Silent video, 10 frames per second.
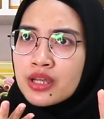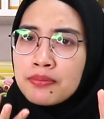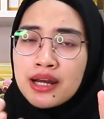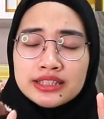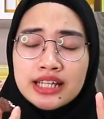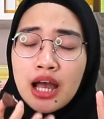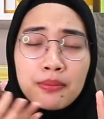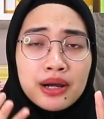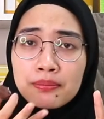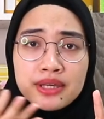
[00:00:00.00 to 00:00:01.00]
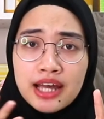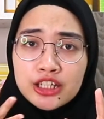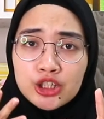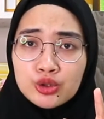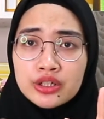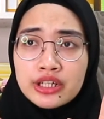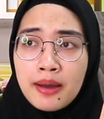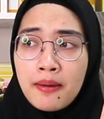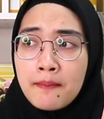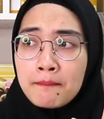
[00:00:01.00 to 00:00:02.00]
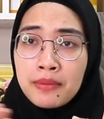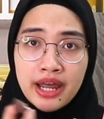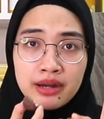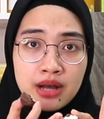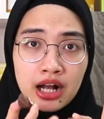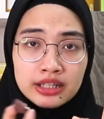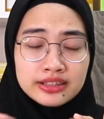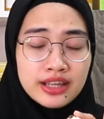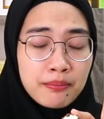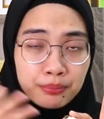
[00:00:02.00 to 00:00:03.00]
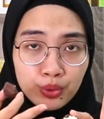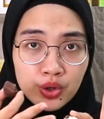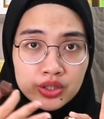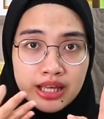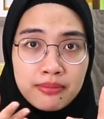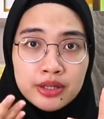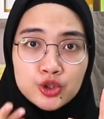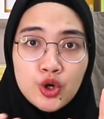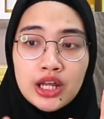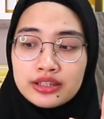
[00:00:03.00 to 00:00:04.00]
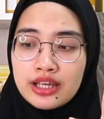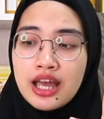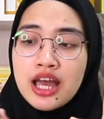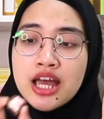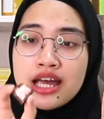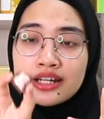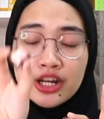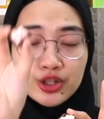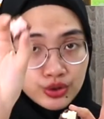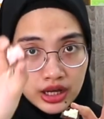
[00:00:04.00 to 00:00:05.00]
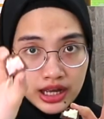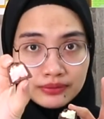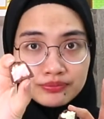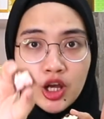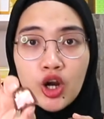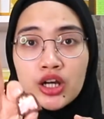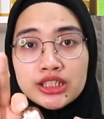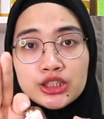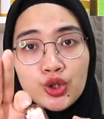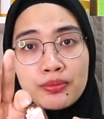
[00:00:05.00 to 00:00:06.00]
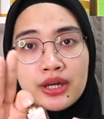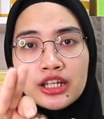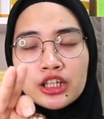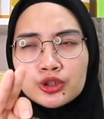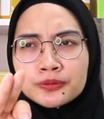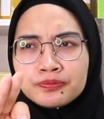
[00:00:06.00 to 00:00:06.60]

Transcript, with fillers: manisnya nggak berlebihan gitu dia blend banget nyampur sama coklatnya dan juga kalau rasa stroberi itu